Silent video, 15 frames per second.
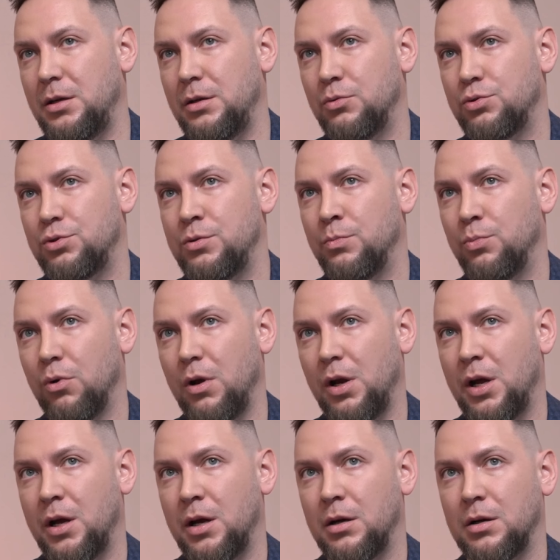и уж тем
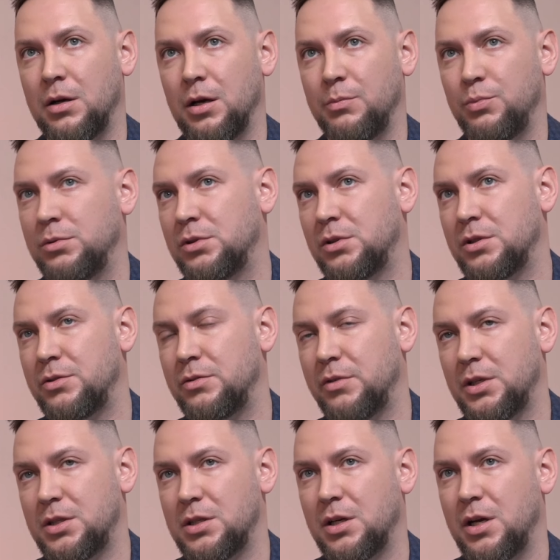более, как будет
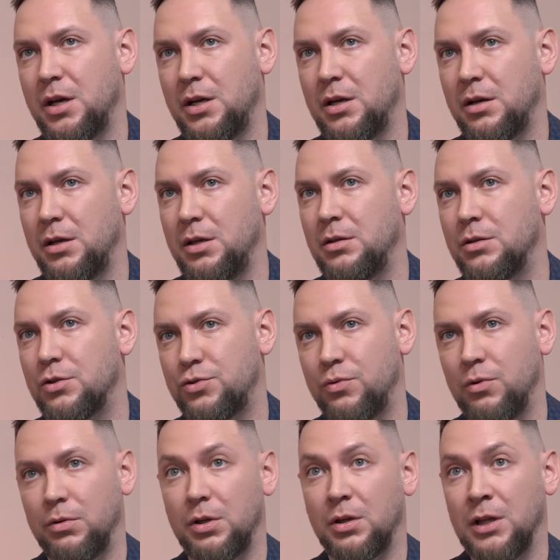развиваться карьера Иги
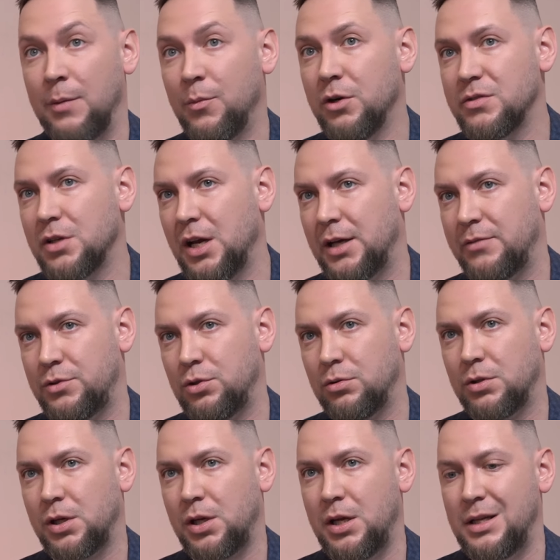Швентек. На мой взгляд,
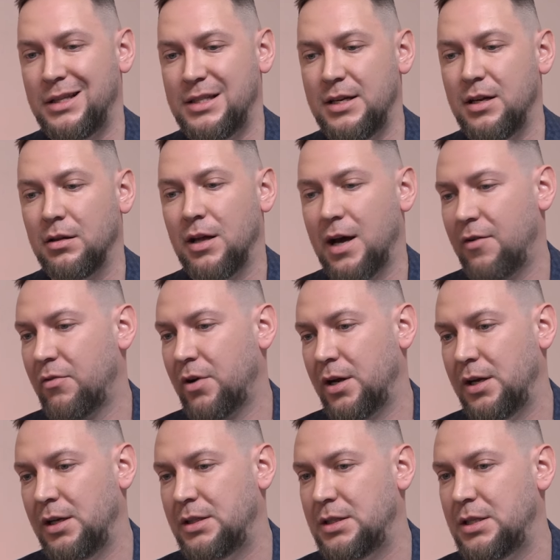все-таки те
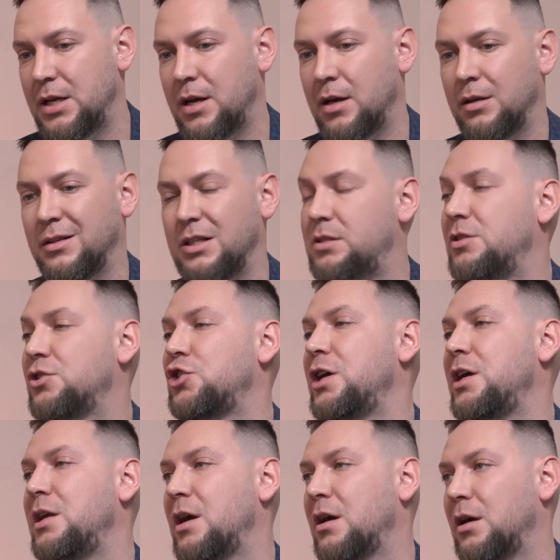лавры и те
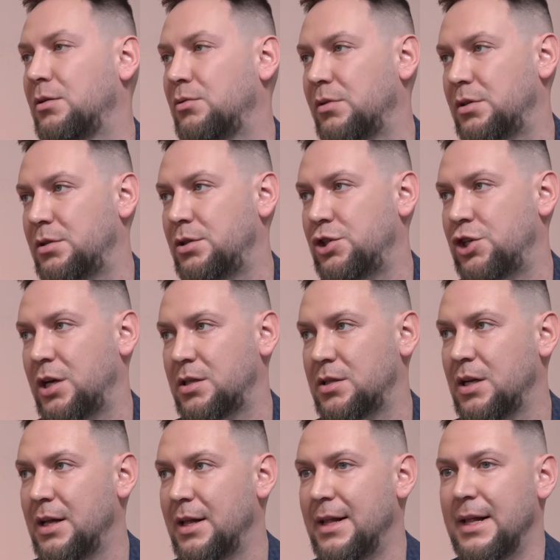достижения, которые
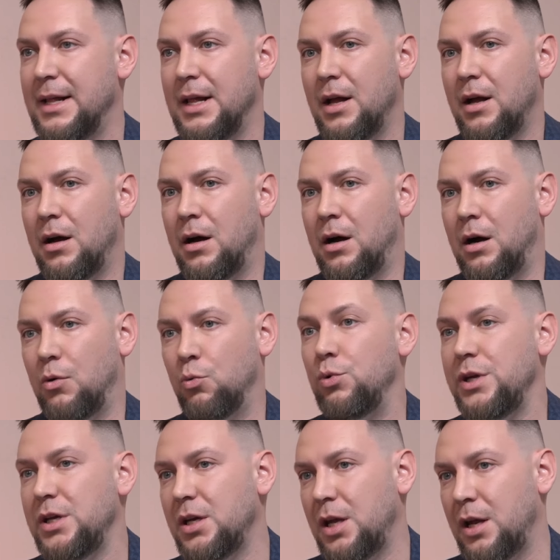сейчас а,
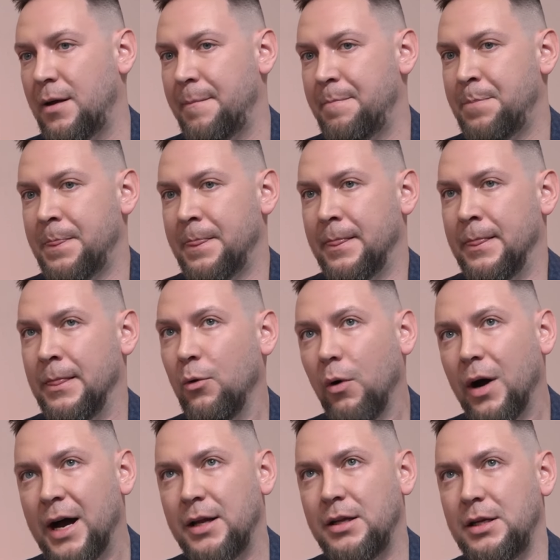у Иги,
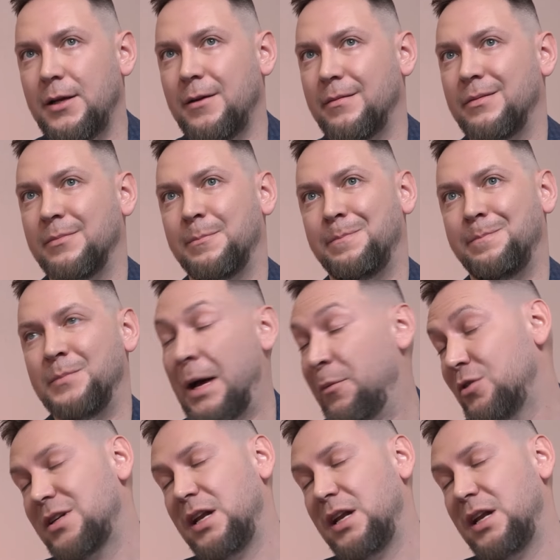ну, они на мой